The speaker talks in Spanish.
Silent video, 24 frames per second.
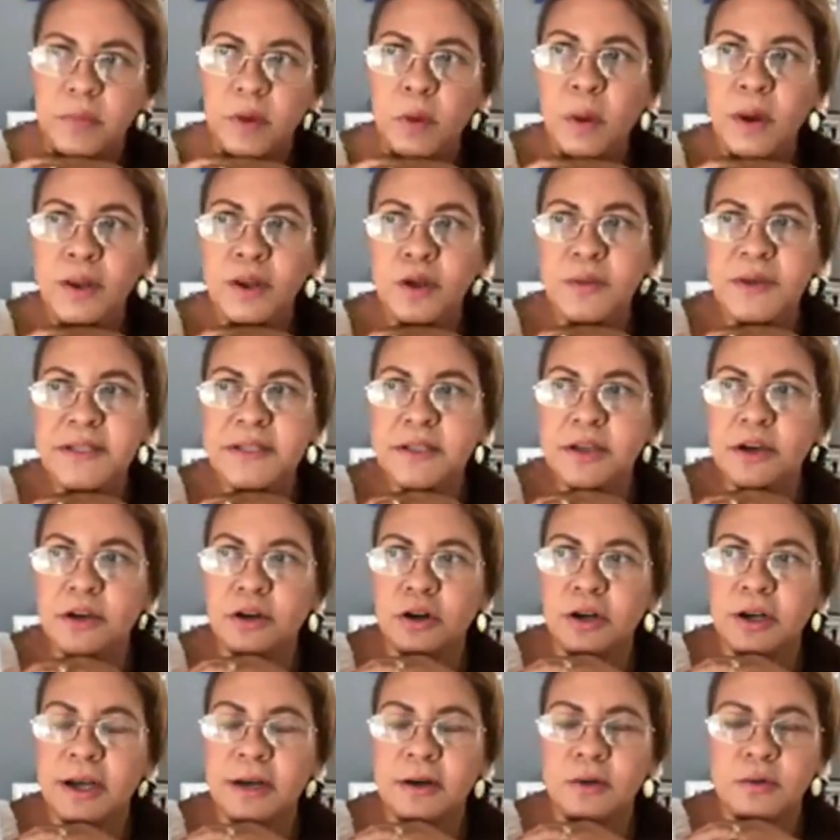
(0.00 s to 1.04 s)
Cuando
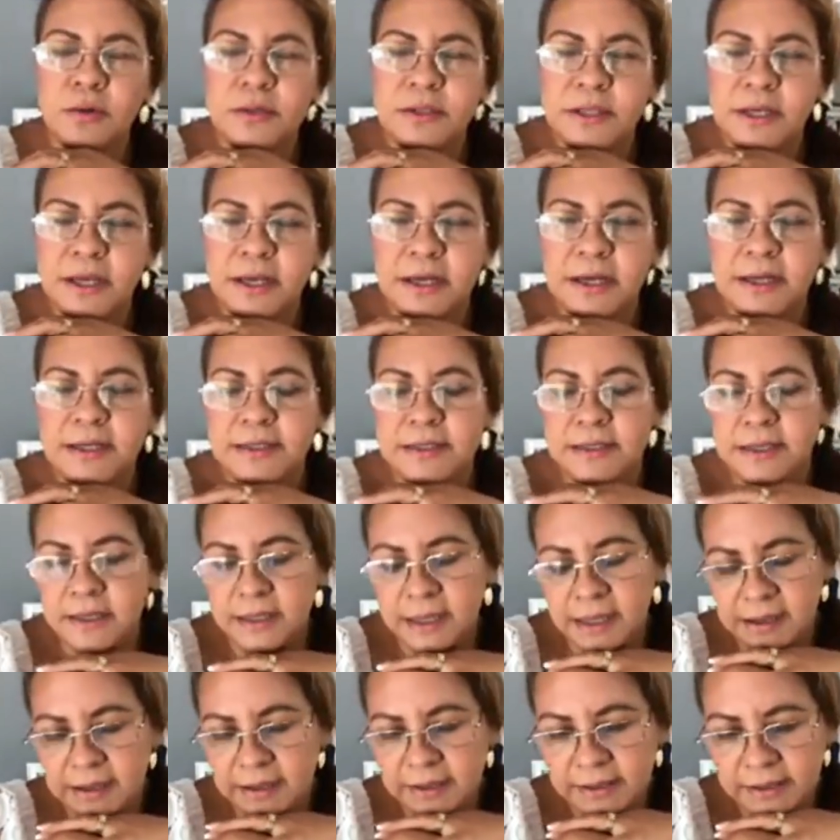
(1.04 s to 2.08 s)
mencionó la angustia y la
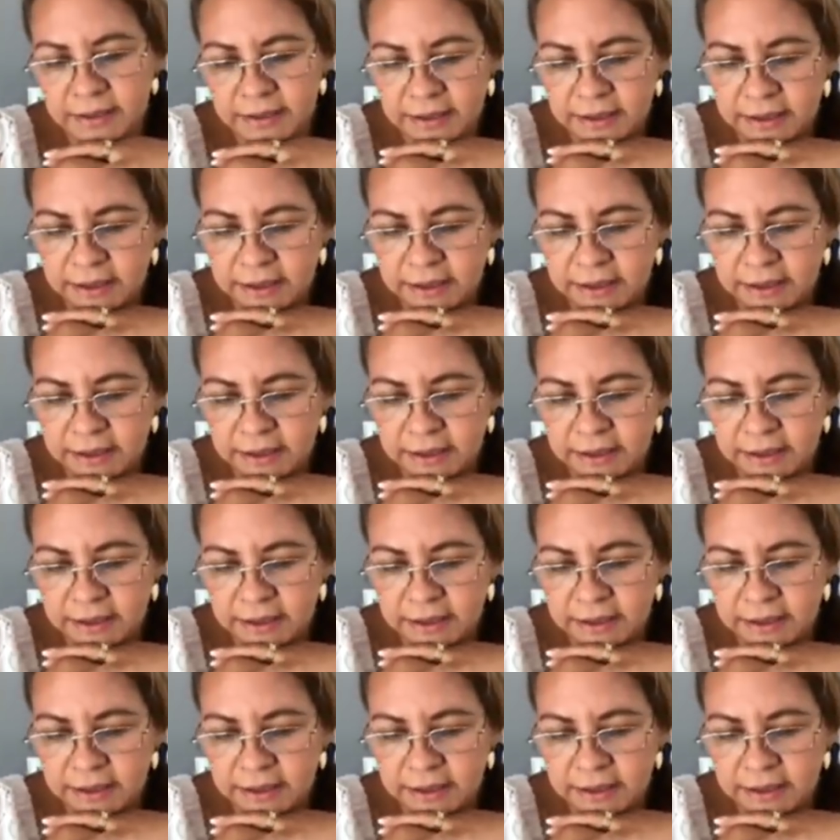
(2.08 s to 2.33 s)
ansiedad,